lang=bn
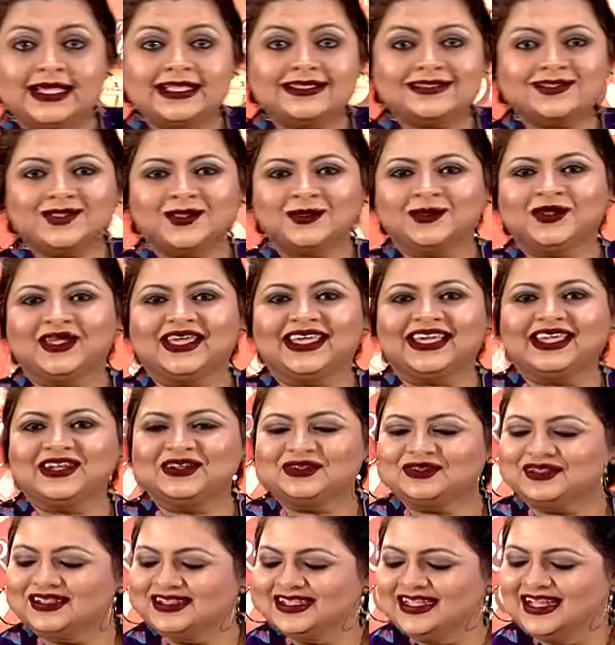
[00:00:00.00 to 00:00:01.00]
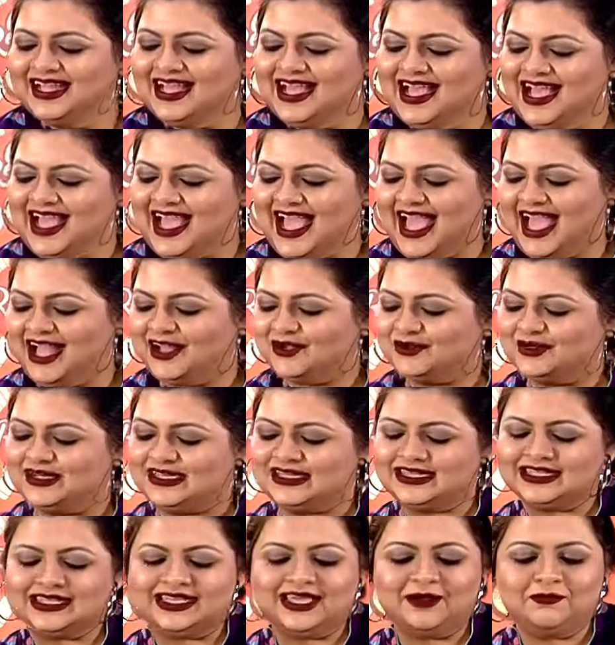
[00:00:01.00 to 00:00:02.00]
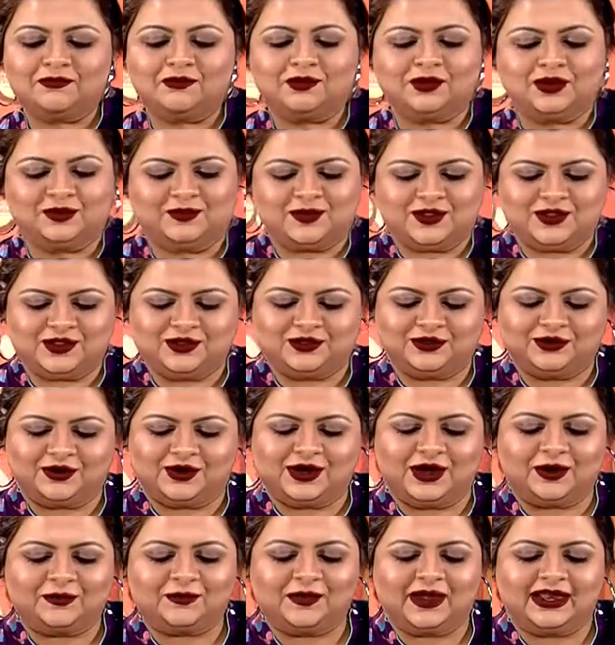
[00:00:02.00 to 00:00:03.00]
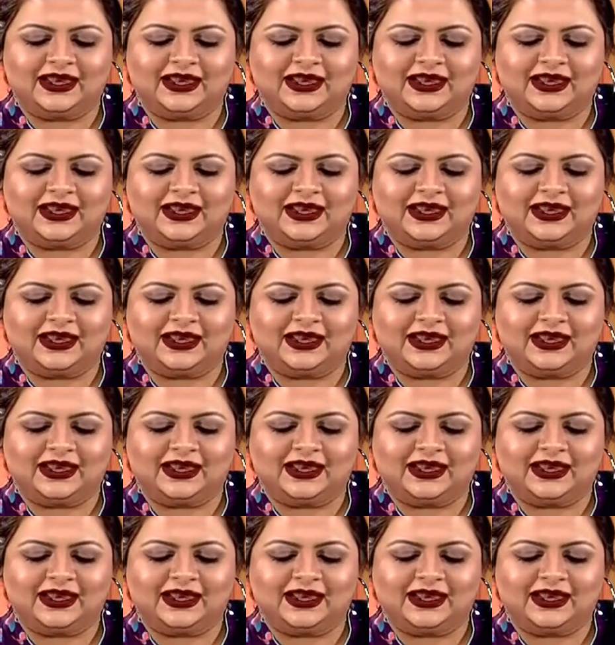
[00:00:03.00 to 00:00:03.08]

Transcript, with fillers: ব্যাস হয়ে গেল এখন এটাকে পরিবেশন করার